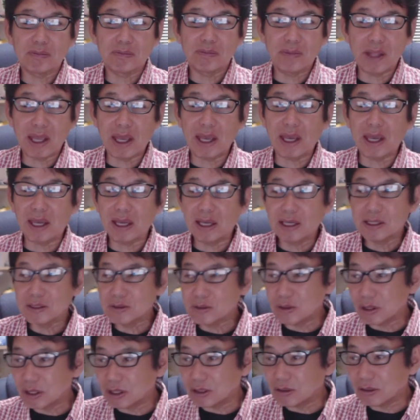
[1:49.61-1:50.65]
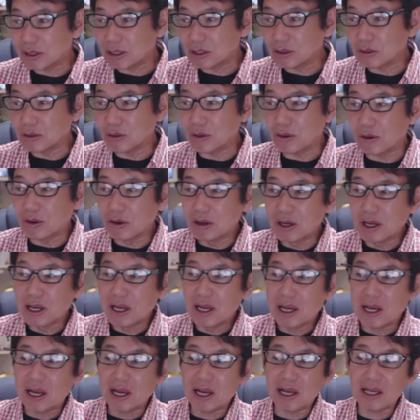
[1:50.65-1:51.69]
ねそれとあと
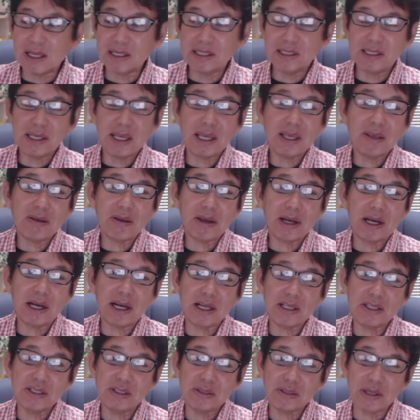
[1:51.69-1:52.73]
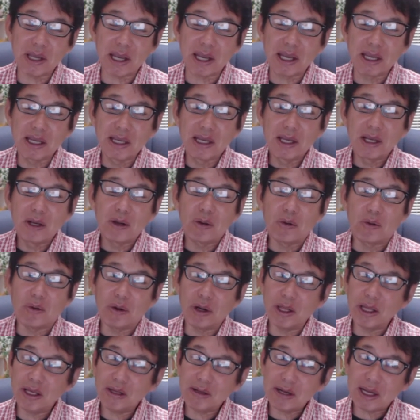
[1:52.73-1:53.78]
8980円こ
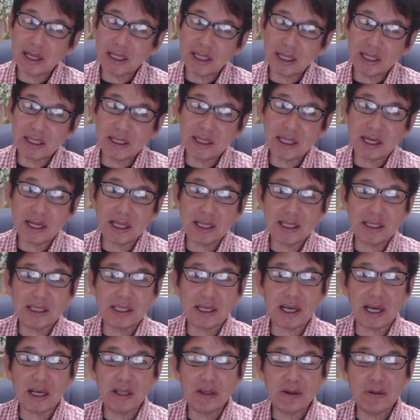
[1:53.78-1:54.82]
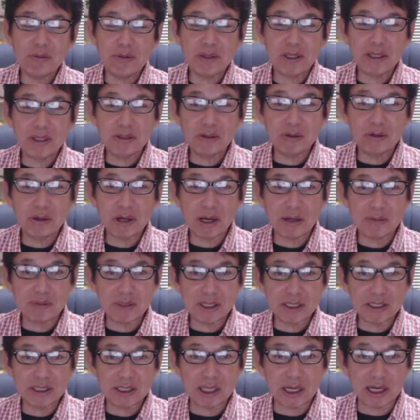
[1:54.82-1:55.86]
れぐらいだったら1回飲みに行くの
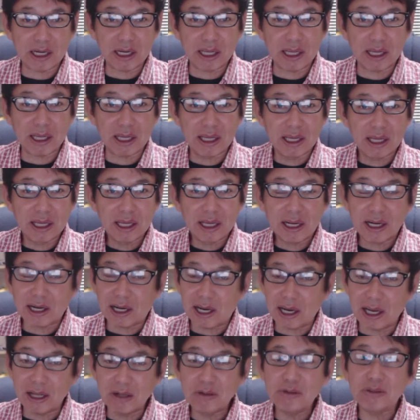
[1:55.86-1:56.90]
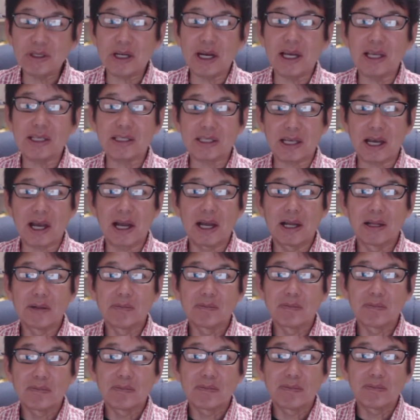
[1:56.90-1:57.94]
我慢したらね買えるんじゃないですか
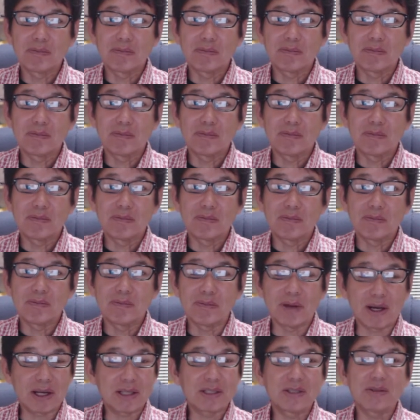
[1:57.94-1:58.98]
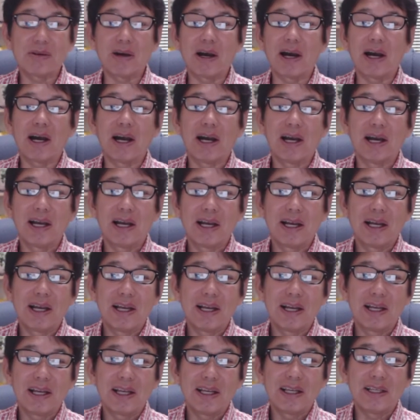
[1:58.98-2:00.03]
まずは
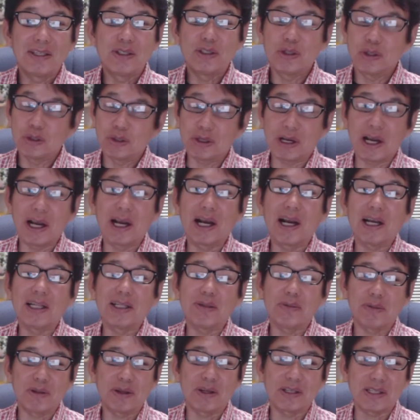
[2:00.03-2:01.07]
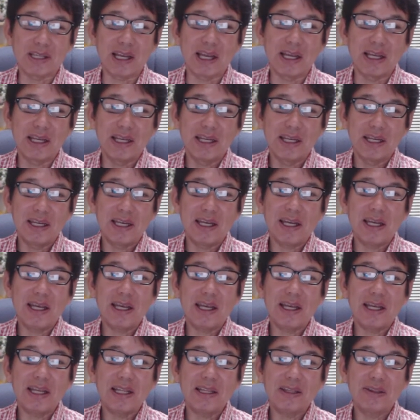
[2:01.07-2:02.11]
ちょっと考えてみてください
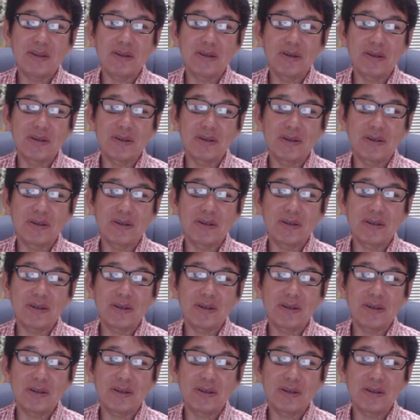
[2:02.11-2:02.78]
えー、っと